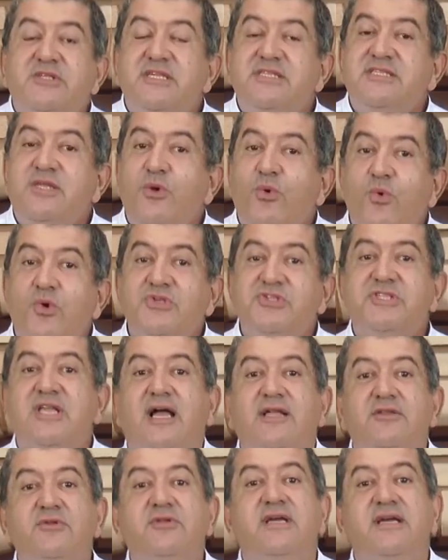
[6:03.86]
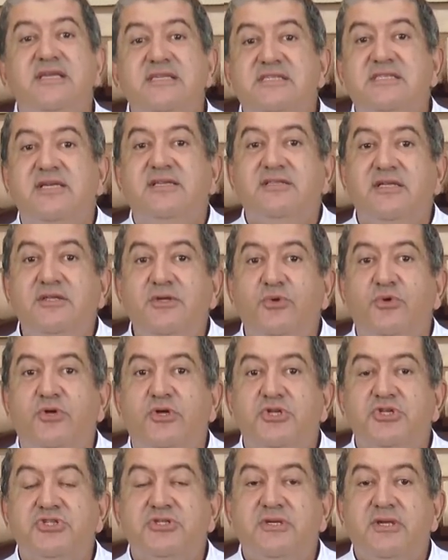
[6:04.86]
que vocês tenham gostado da receita de
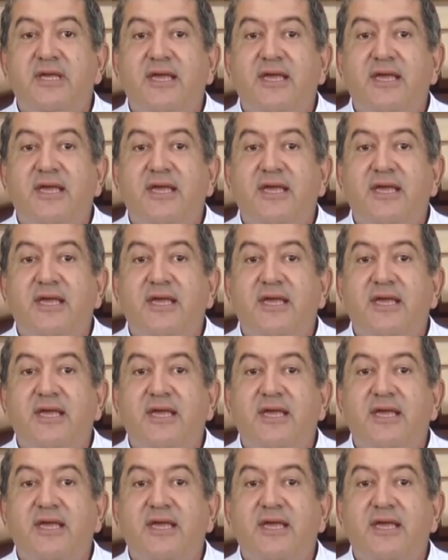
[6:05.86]
hoje.